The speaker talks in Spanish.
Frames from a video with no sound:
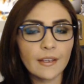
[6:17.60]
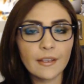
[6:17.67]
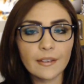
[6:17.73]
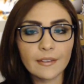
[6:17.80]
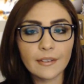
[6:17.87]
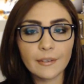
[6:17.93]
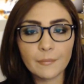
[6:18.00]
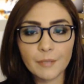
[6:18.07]

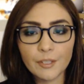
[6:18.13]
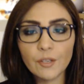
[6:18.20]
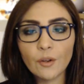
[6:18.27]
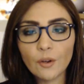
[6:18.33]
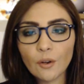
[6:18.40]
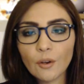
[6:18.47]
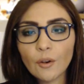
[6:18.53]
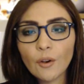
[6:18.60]

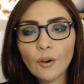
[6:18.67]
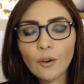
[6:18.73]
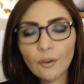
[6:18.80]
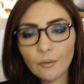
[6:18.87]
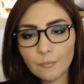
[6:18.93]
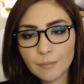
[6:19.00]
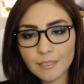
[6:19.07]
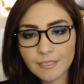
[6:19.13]

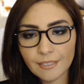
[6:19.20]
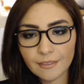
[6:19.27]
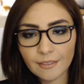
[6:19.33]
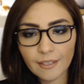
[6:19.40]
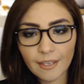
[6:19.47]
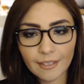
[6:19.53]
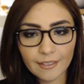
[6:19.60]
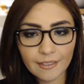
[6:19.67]
criminólogo
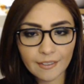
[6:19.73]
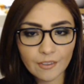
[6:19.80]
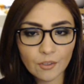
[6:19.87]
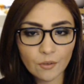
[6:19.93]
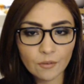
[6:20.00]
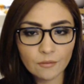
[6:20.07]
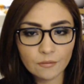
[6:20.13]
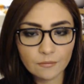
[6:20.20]
Vicente
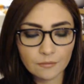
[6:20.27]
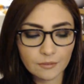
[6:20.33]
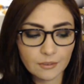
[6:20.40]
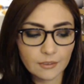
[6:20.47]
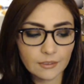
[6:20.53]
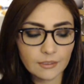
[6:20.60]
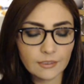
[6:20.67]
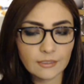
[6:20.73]
Garrido
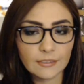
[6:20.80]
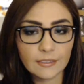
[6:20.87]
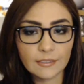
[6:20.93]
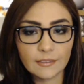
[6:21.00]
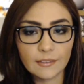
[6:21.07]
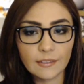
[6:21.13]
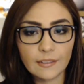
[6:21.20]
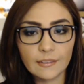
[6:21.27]
es
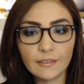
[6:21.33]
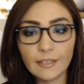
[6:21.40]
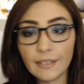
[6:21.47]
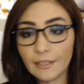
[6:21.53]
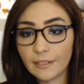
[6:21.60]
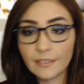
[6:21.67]
de en